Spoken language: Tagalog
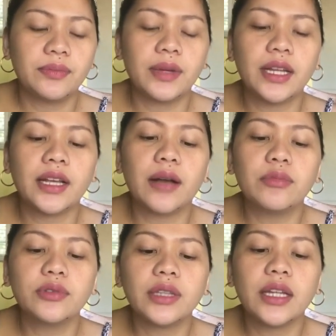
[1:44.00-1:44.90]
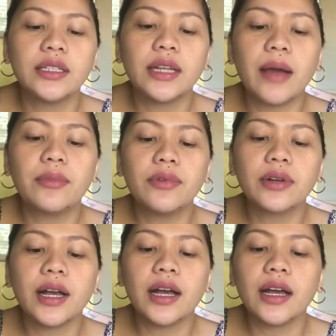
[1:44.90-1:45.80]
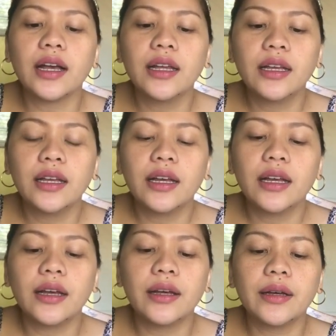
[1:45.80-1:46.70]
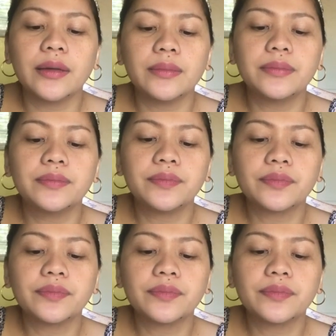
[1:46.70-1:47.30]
kaning kamutan namo nga um,